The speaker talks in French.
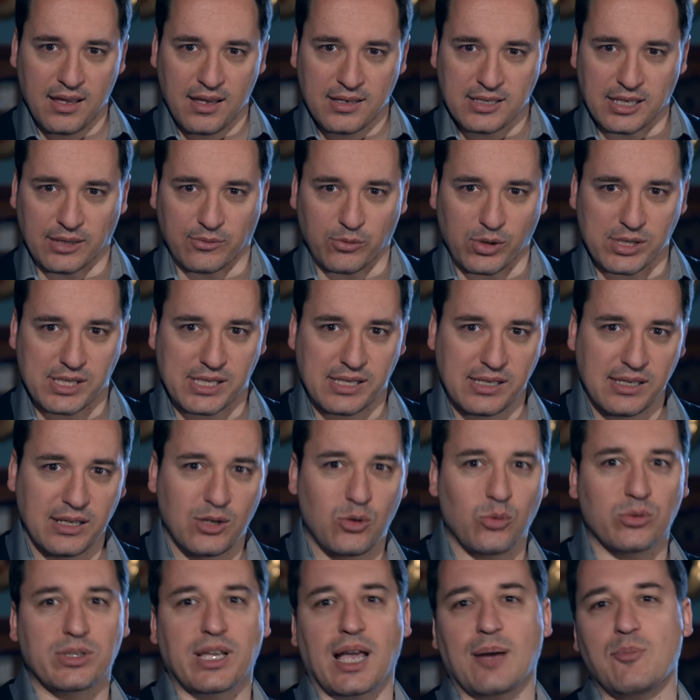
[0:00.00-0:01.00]
Cette fois-ci,
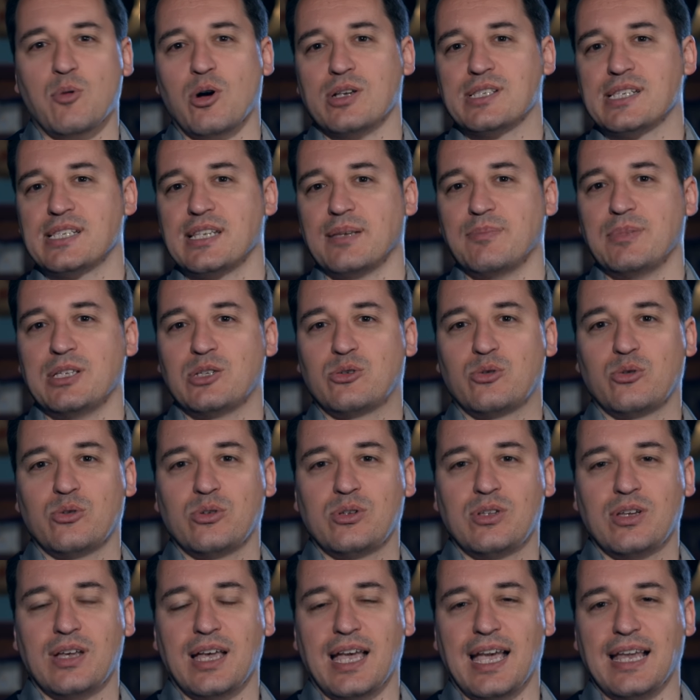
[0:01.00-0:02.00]
contrairement à ses
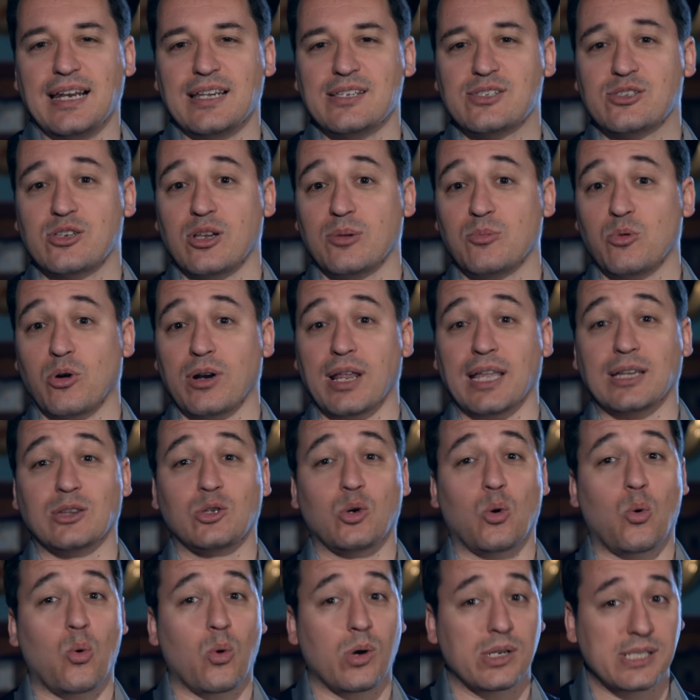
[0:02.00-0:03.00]
habitudes, elle est seulement la
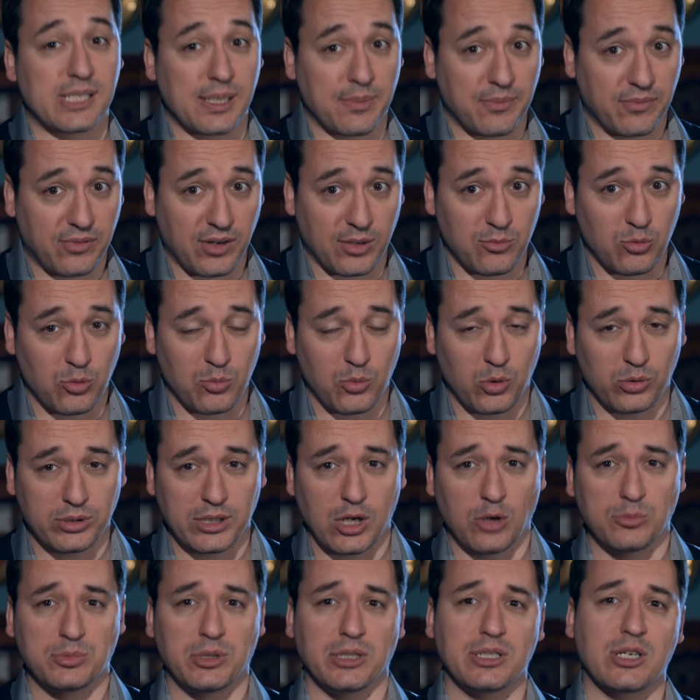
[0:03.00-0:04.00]
troisième femme au monde
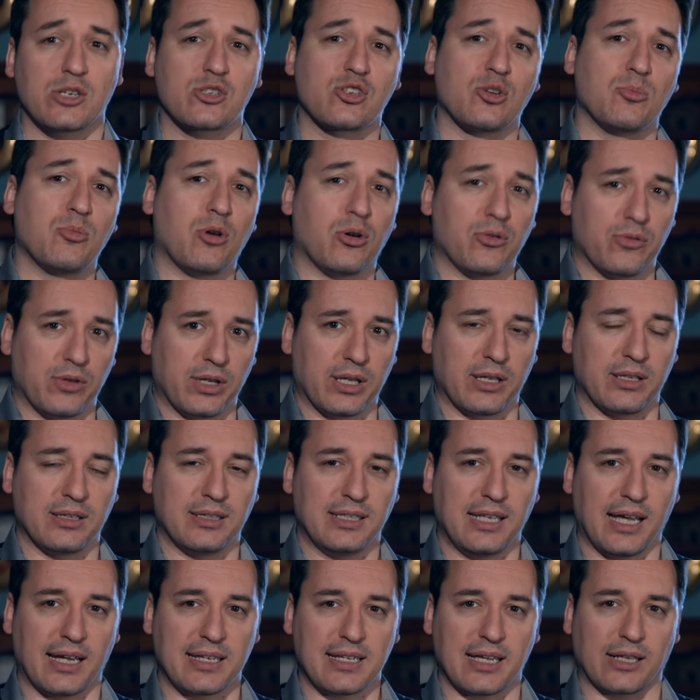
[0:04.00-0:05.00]
à obtenir ce brevet,
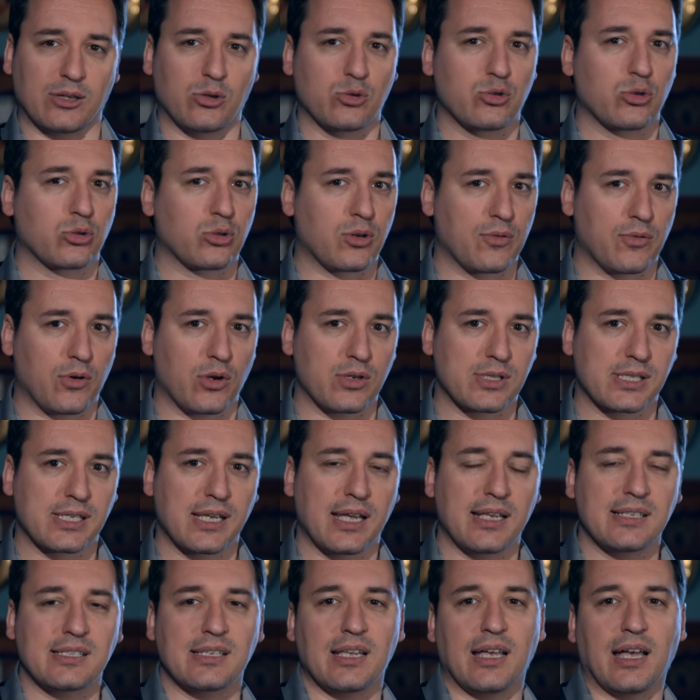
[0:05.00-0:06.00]
derrière deux autres
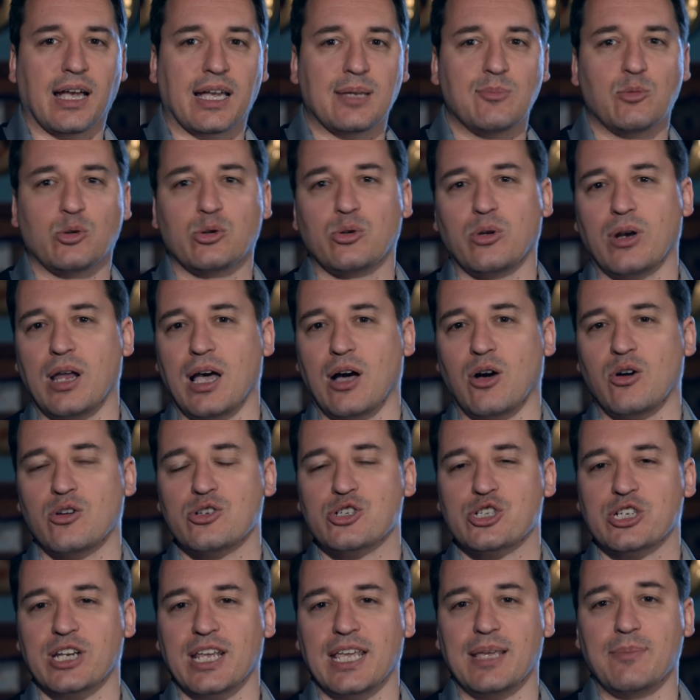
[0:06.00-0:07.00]
françaises, Raymond
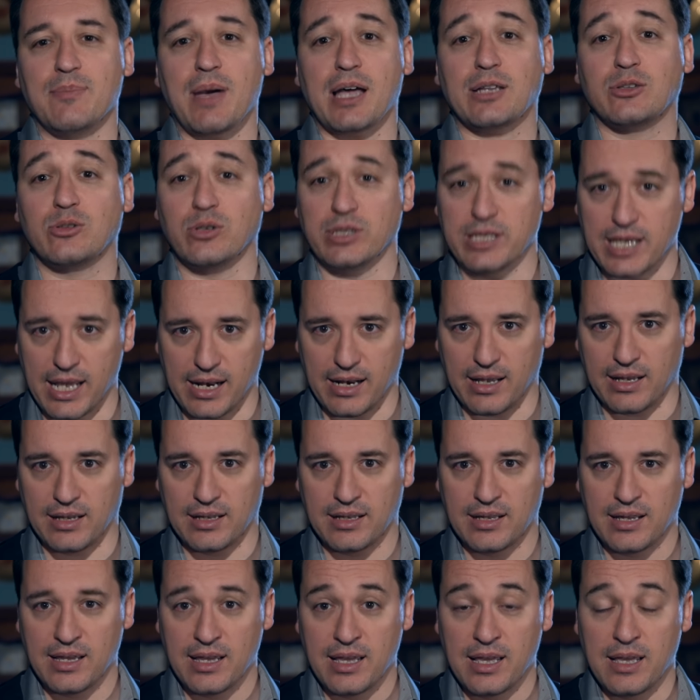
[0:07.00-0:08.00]
Delaroche et Marteniel
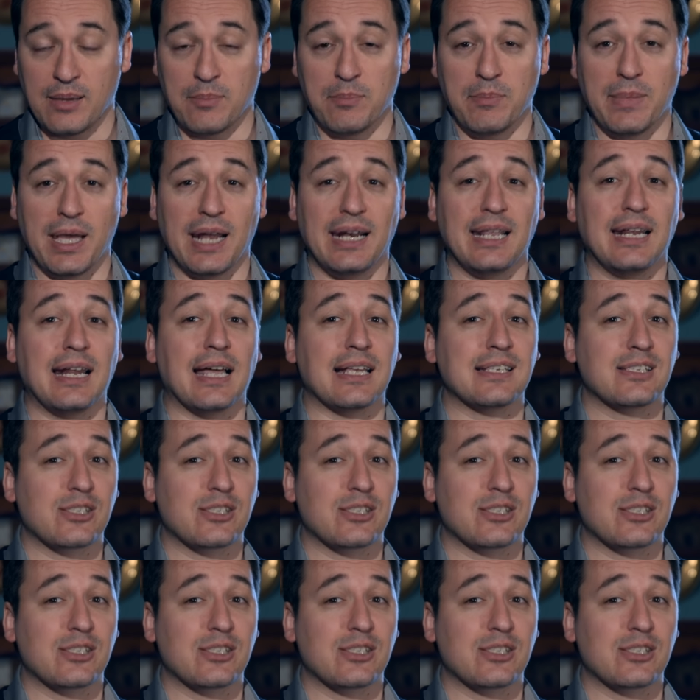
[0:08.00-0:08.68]
Mais elle est la